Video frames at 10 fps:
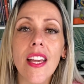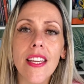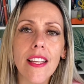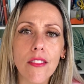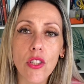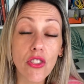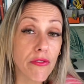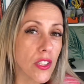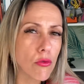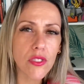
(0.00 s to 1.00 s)
E então isto
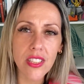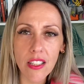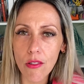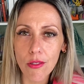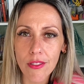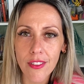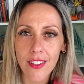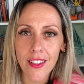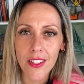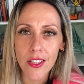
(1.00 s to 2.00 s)
vira um ciclo.
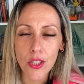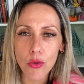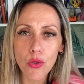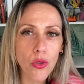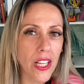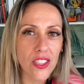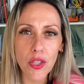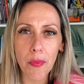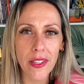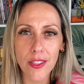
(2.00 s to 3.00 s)
Tu não conheces
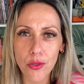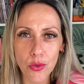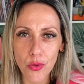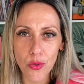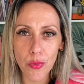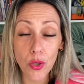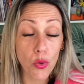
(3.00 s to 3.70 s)
apenas um, porque